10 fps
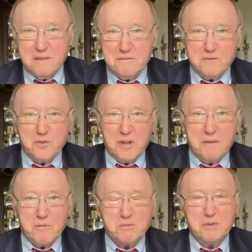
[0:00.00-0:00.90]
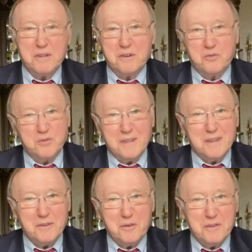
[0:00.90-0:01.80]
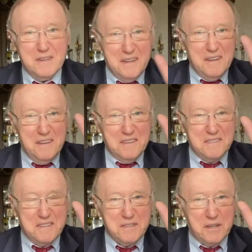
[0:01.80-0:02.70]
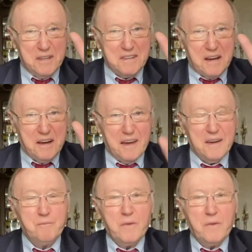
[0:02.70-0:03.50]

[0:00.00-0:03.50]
внутри, может быть, и грустная, но здесь она такая.